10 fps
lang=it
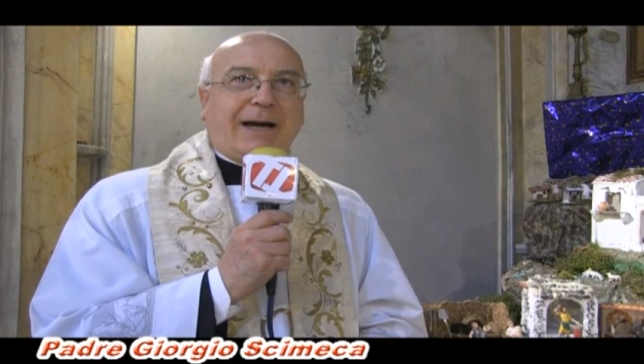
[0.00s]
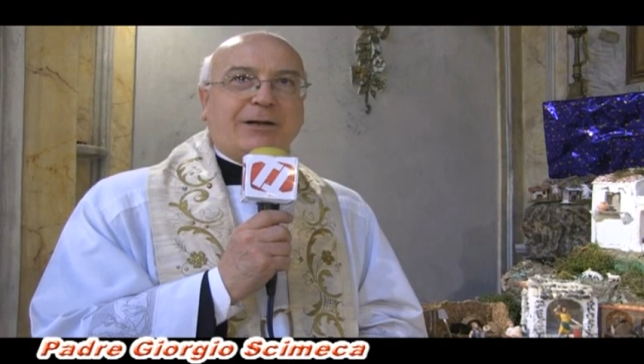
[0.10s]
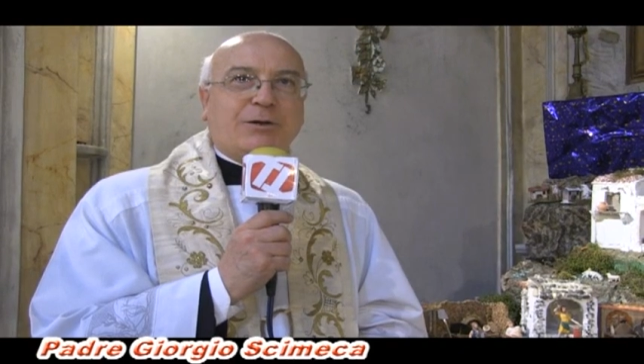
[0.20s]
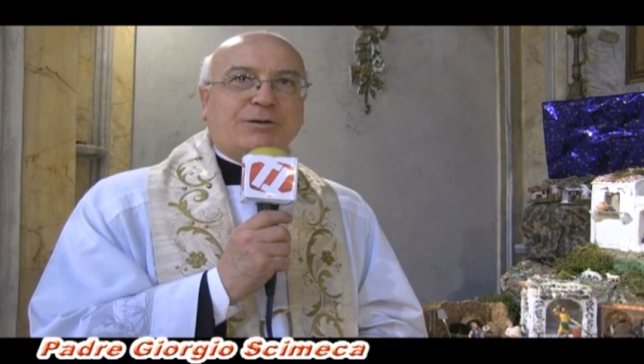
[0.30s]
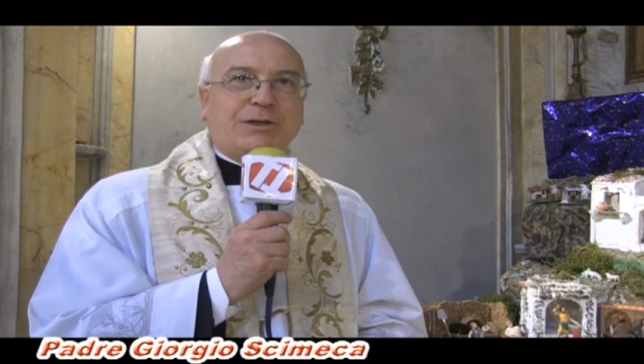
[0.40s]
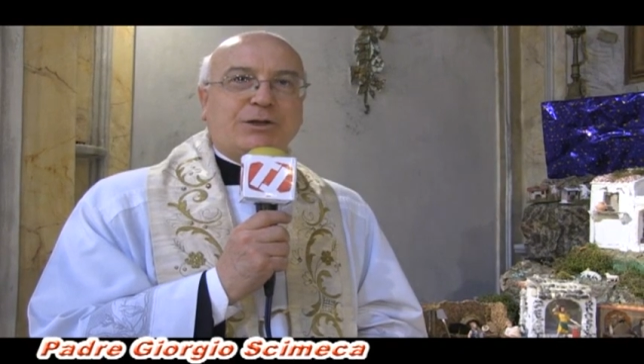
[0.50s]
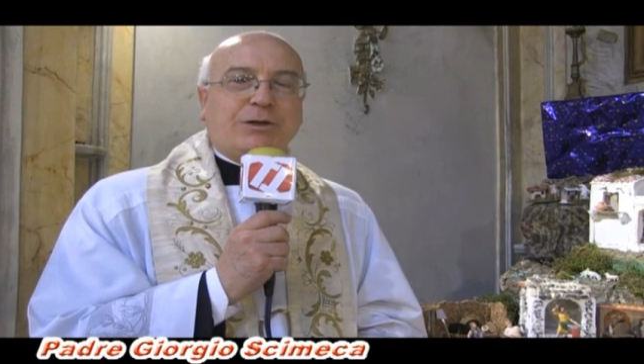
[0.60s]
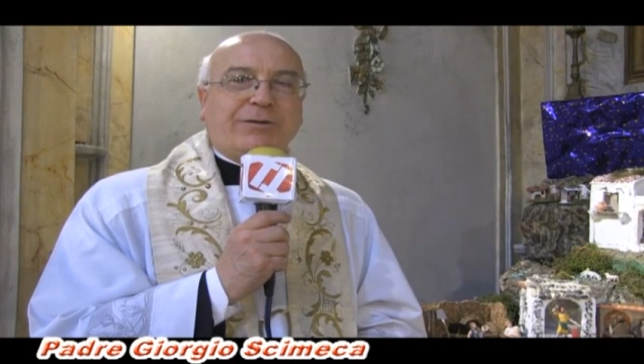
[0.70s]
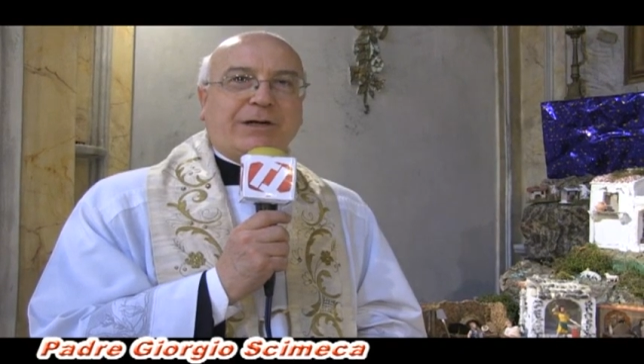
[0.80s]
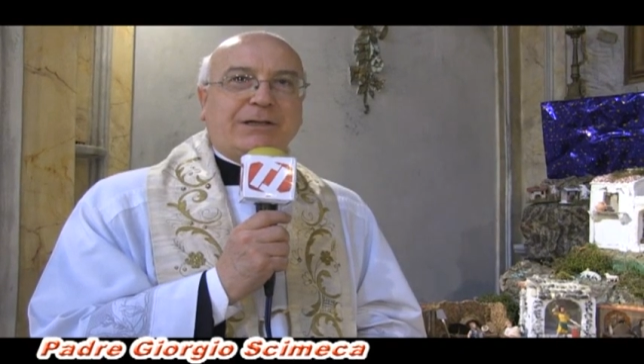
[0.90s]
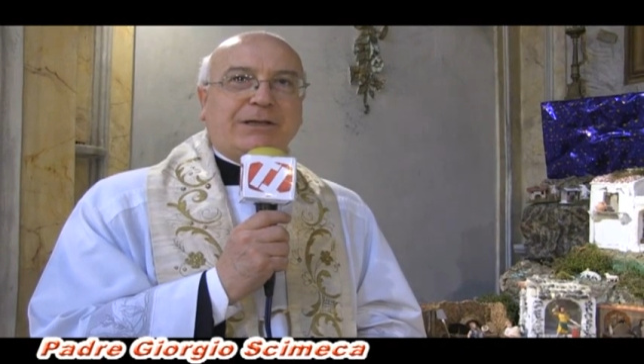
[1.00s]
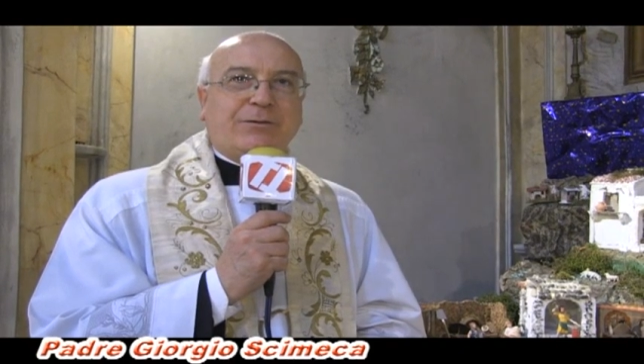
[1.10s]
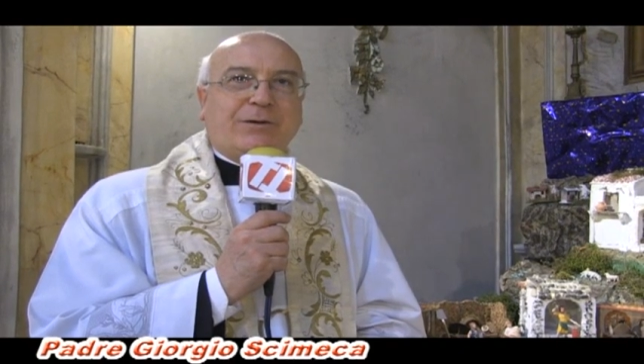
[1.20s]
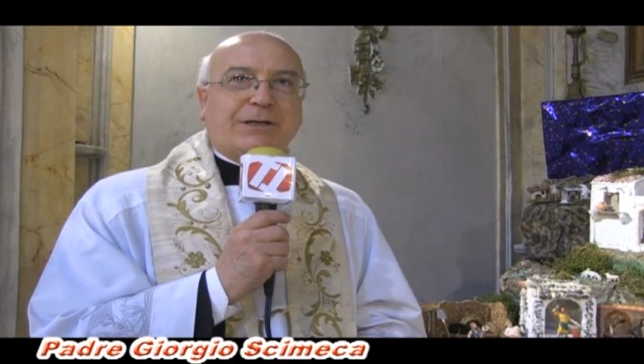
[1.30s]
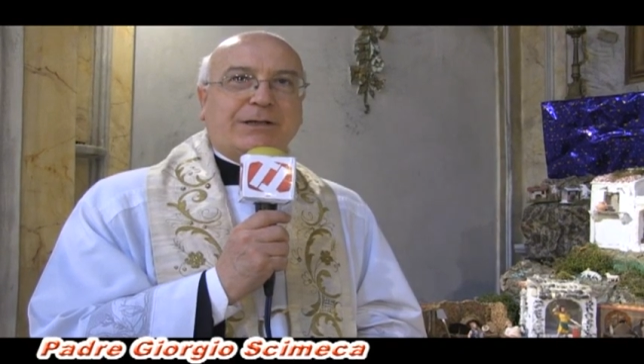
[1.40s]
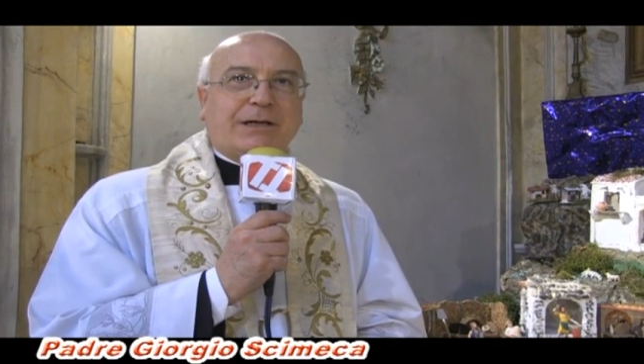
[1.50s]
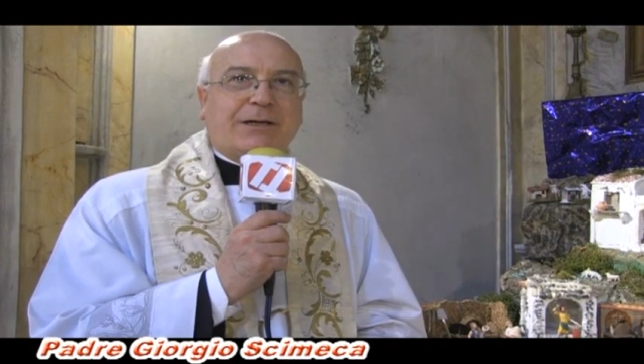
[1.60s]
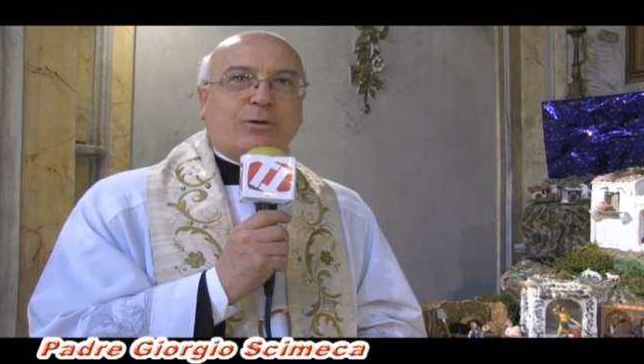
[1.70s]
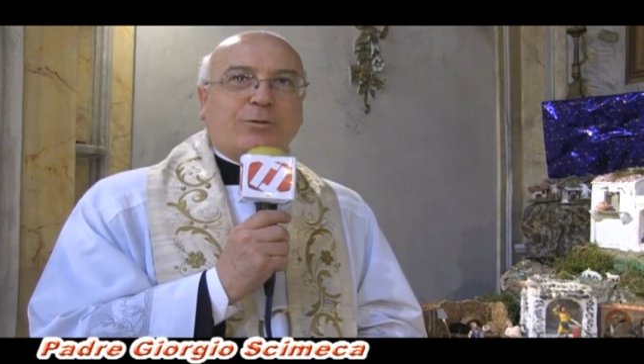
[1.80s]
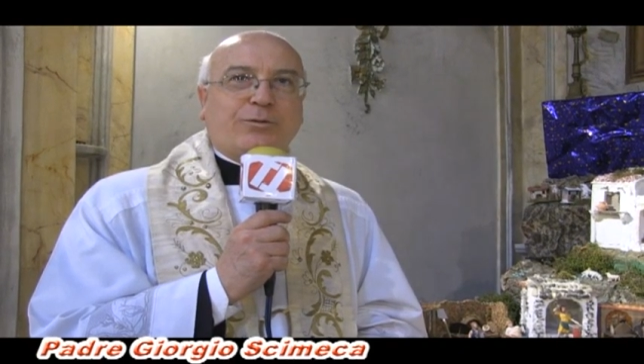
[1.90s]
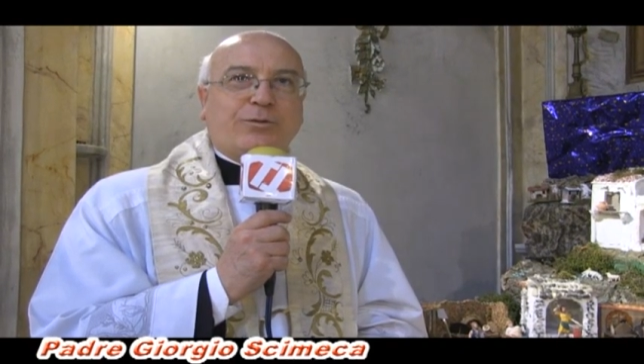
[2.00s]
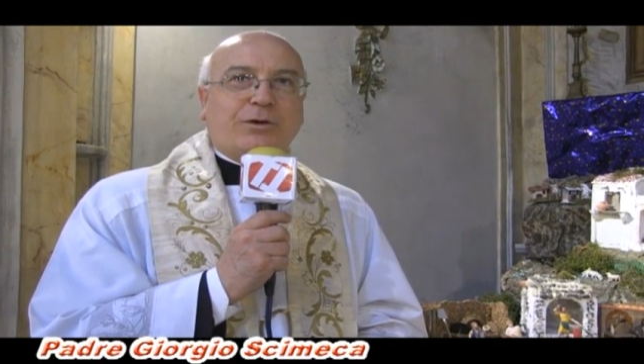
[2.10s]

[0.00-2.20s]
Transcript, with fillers: Ai nostri giovani di guardare con